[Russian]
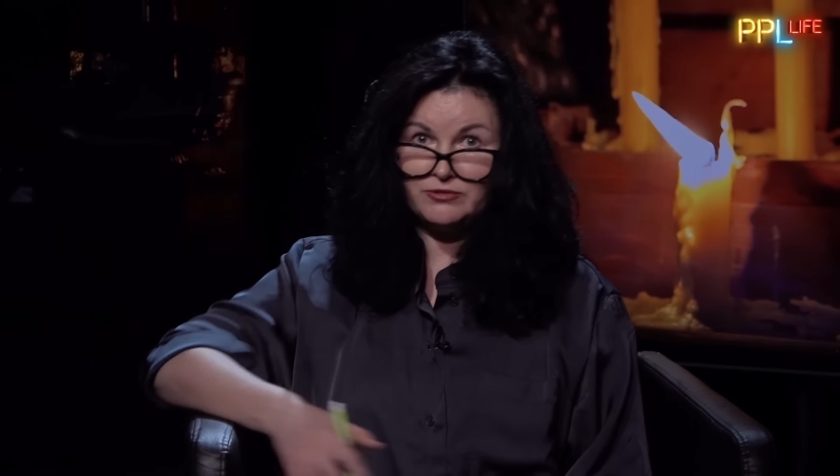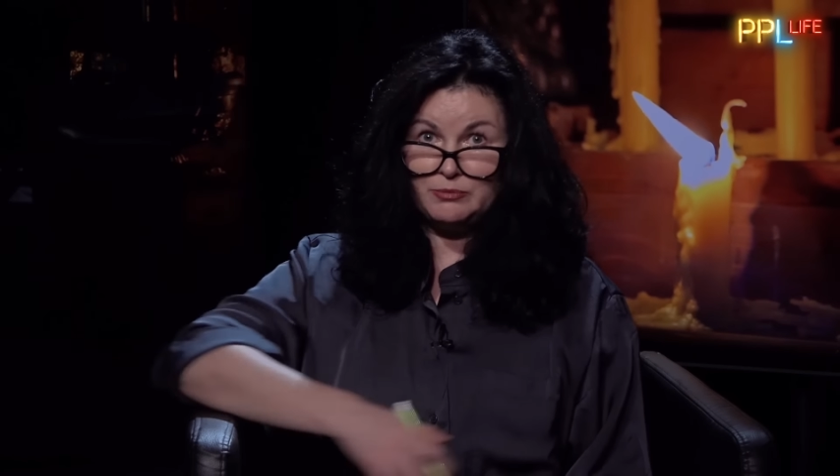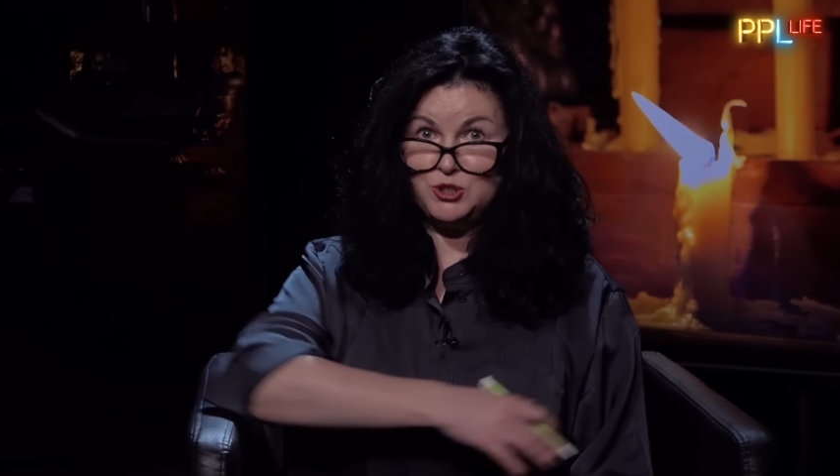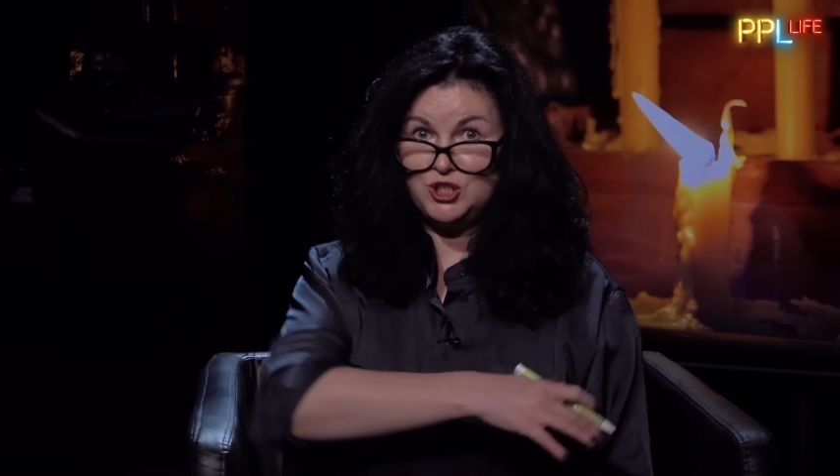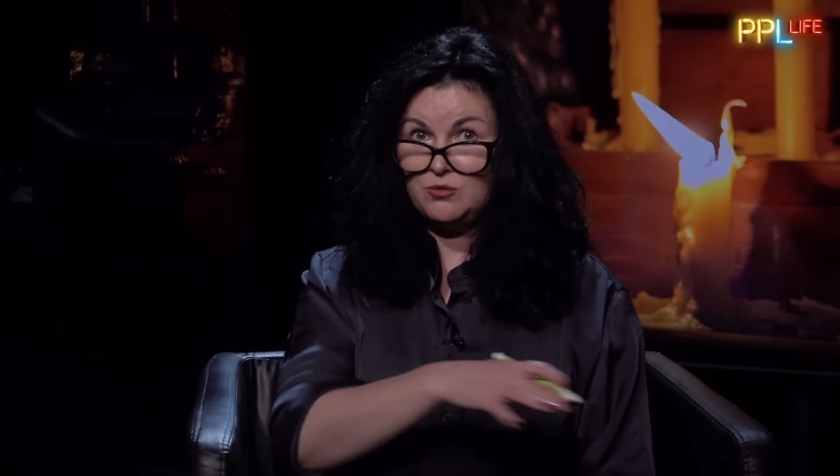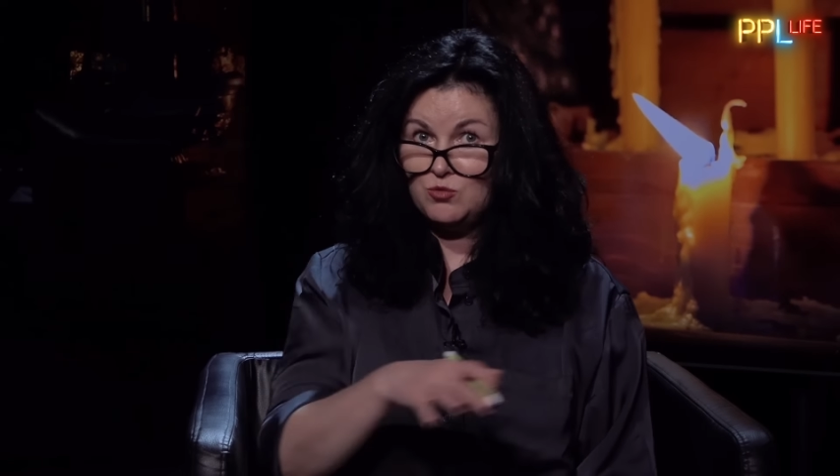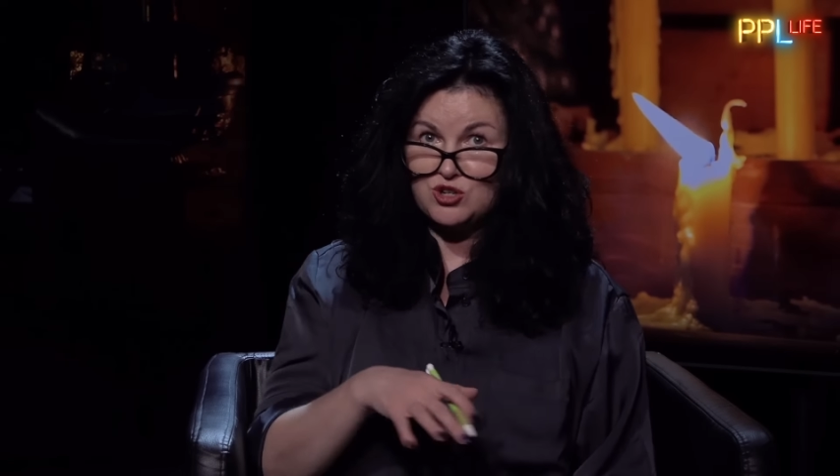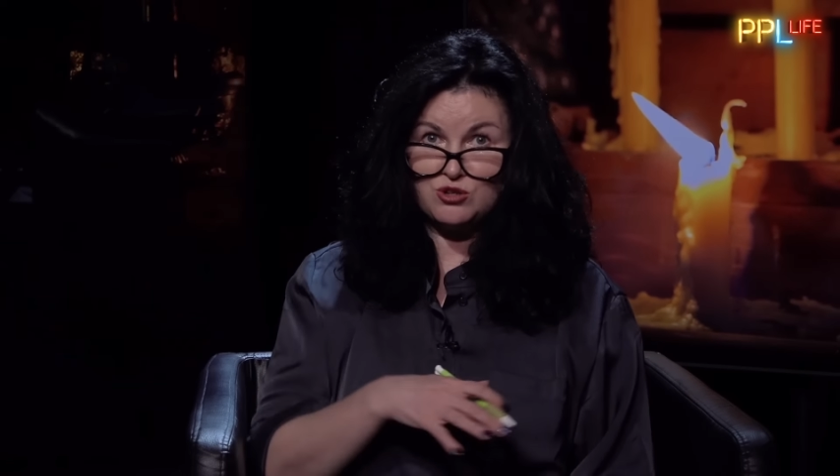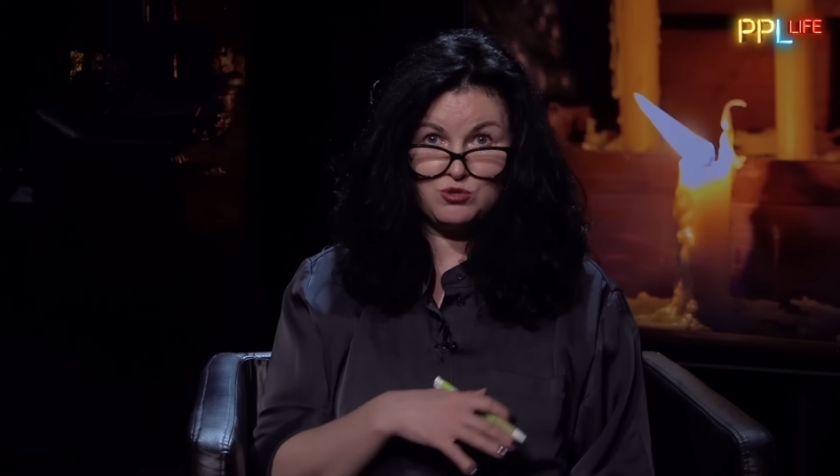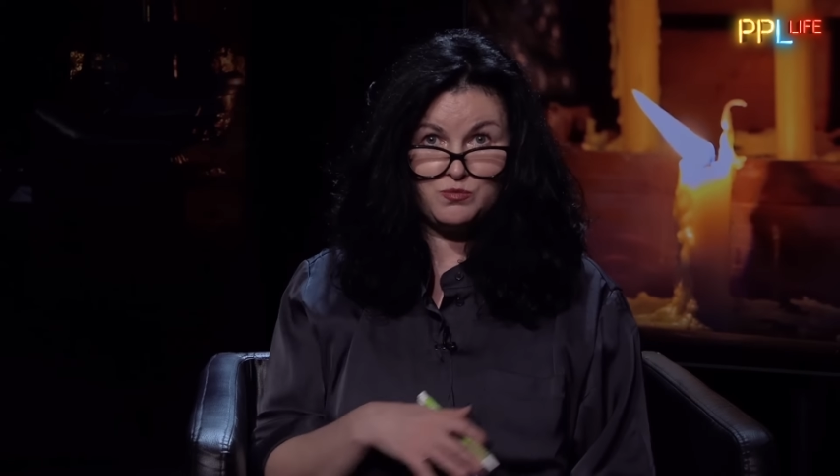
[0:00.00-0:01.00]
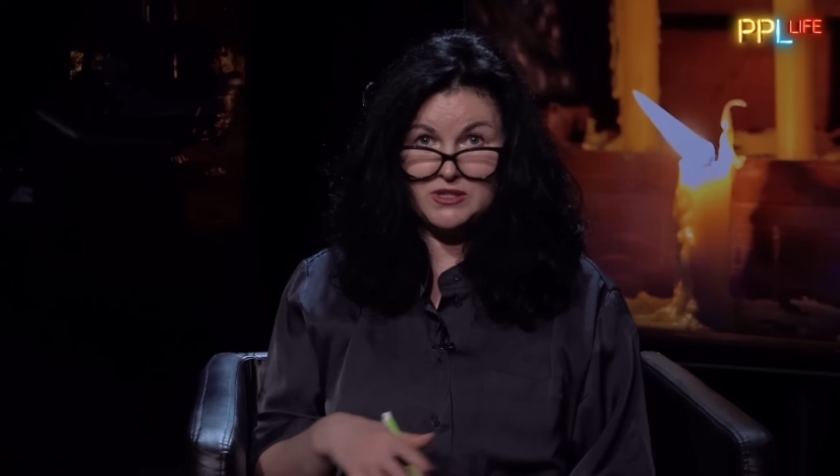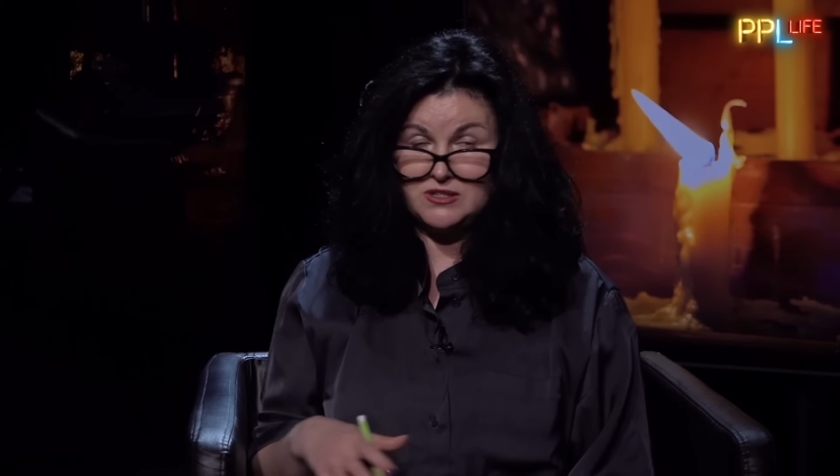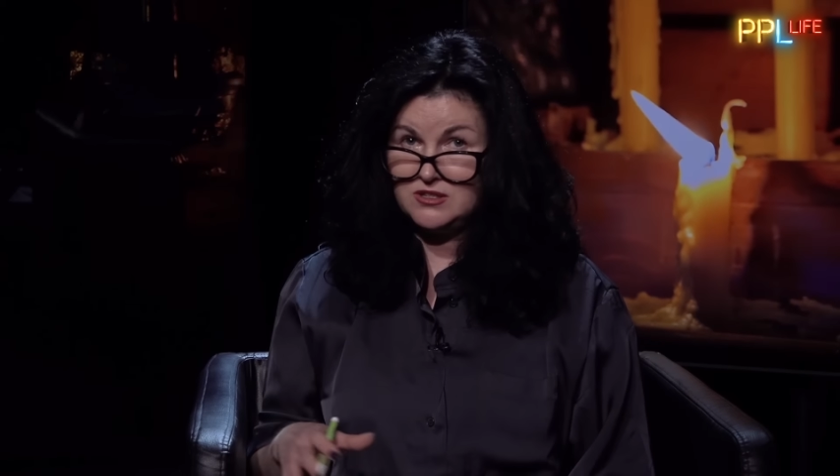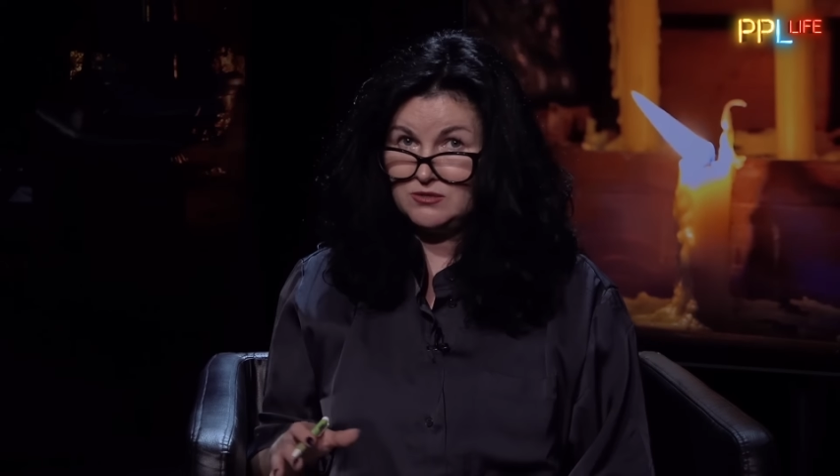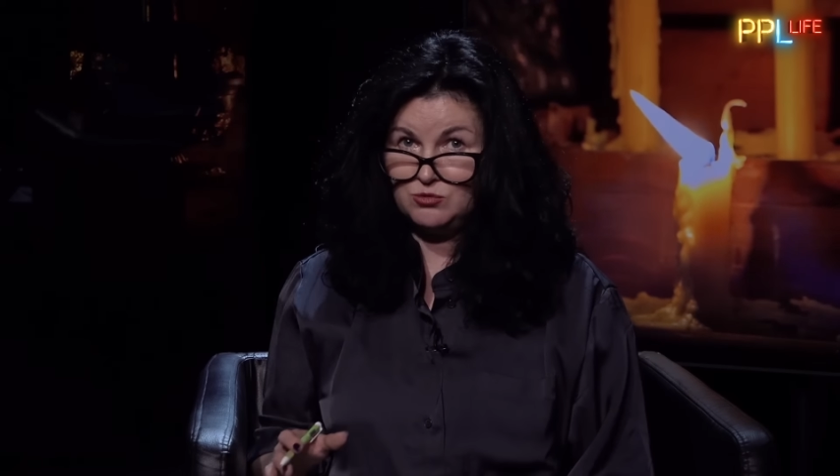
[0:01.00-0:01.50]
вообще можно
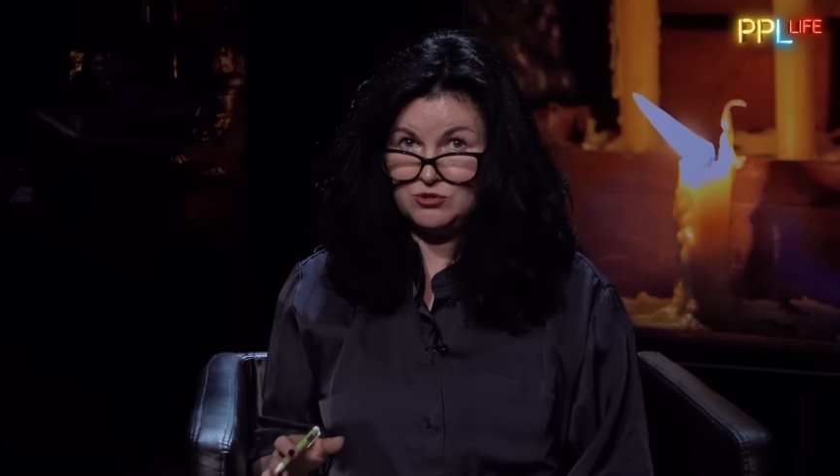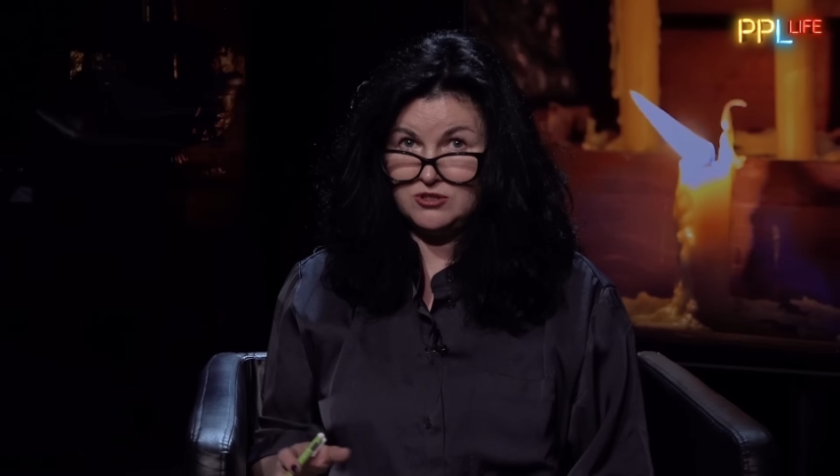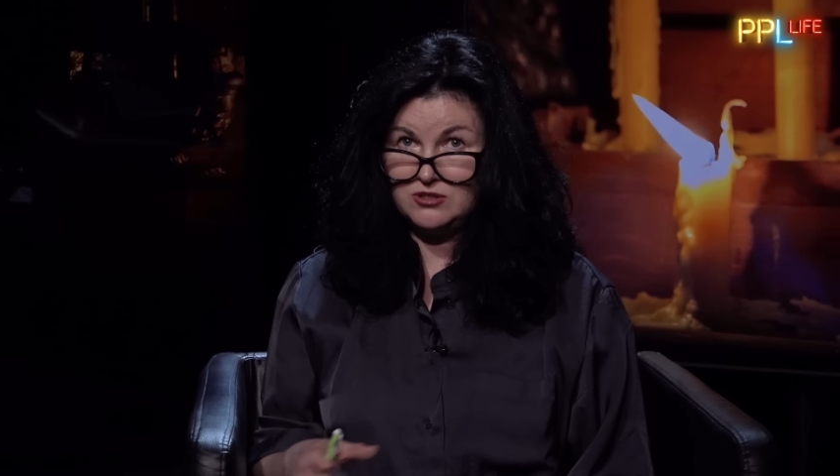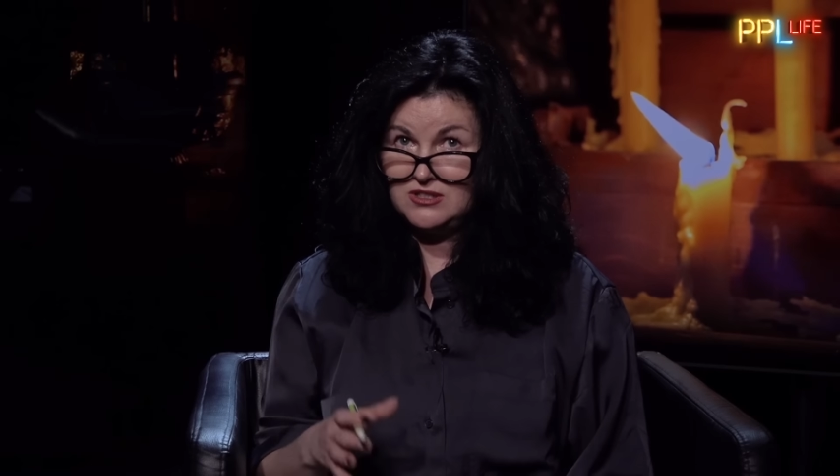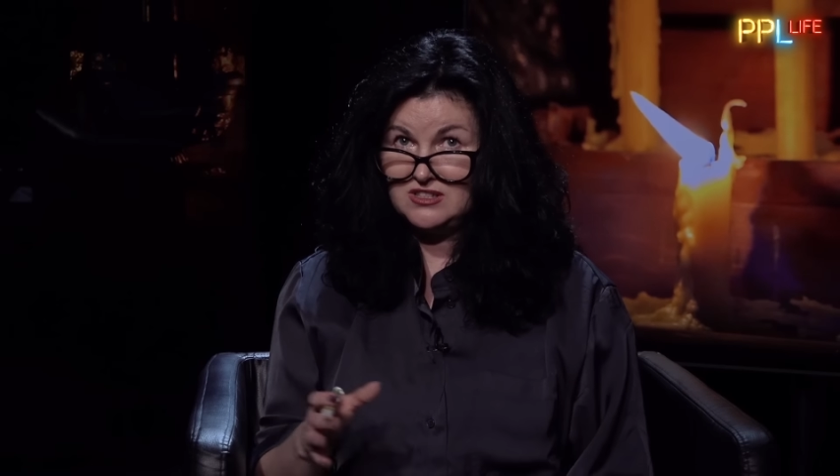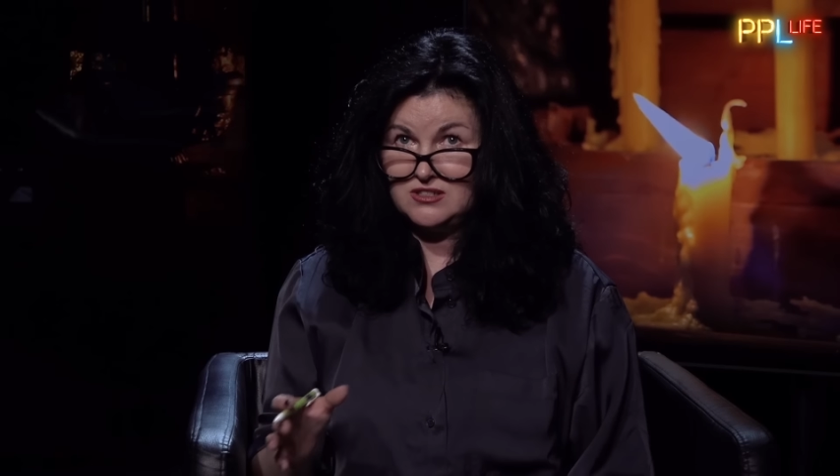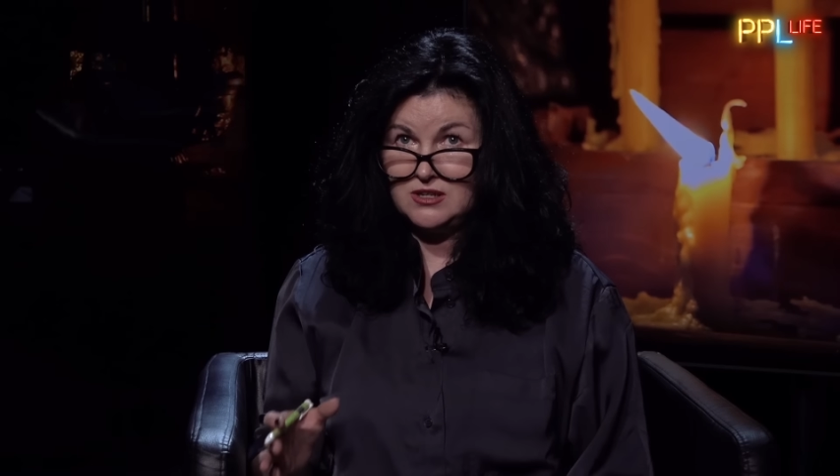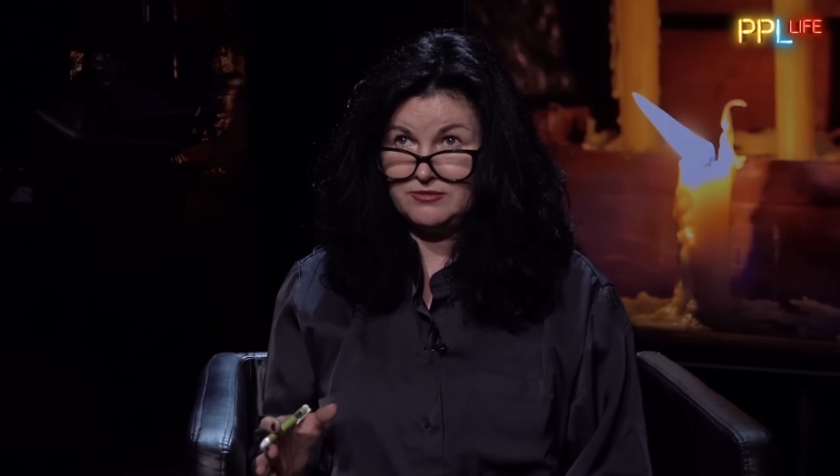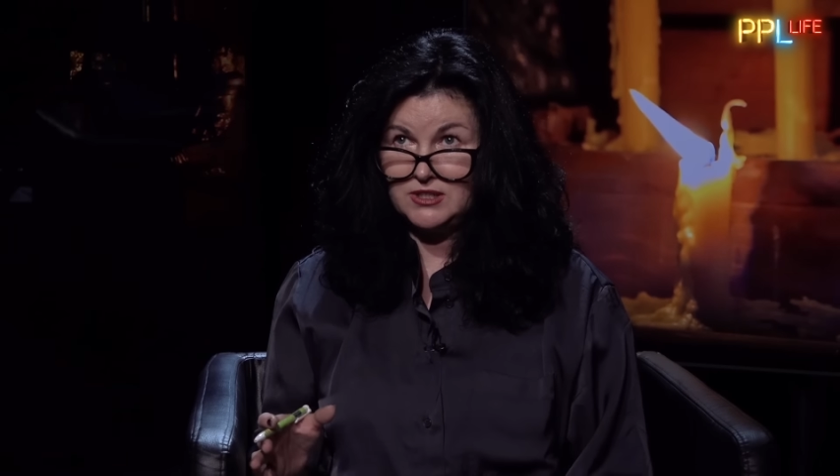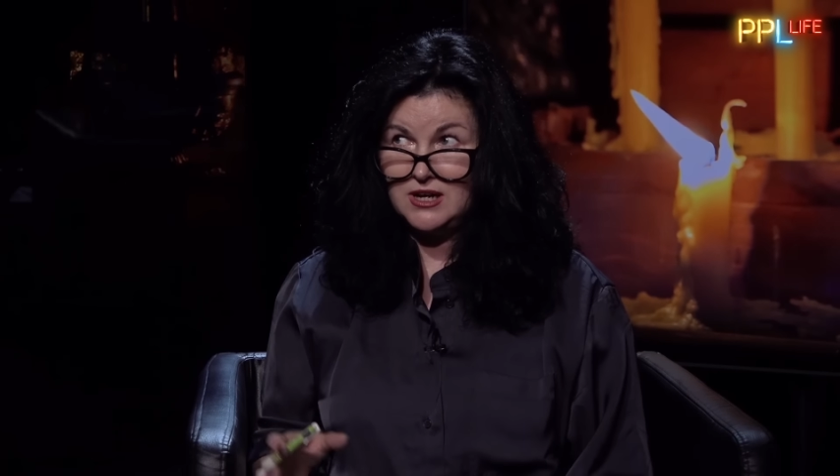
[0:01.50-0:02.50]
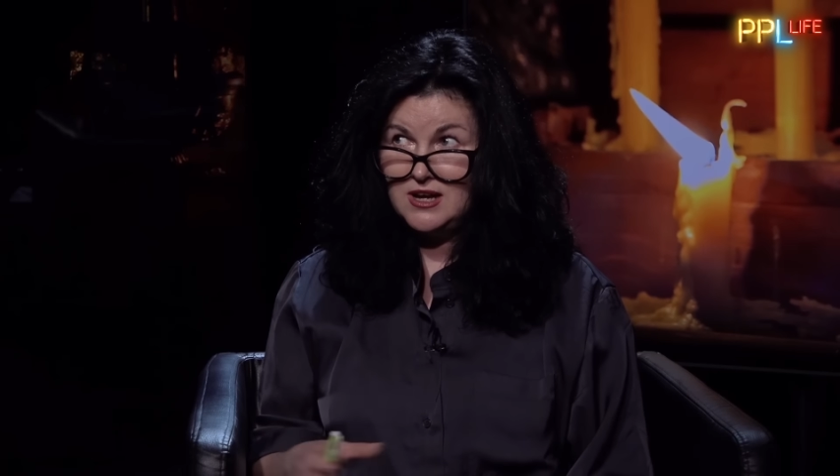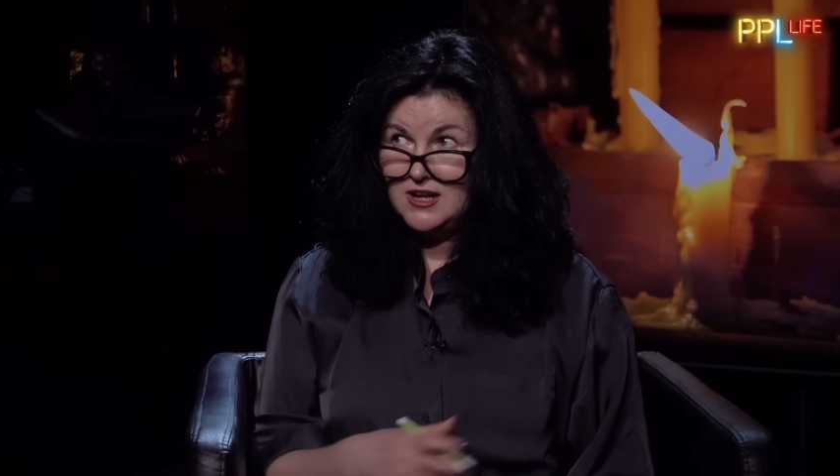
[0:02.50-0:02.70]
успеть за сегодня и за завтра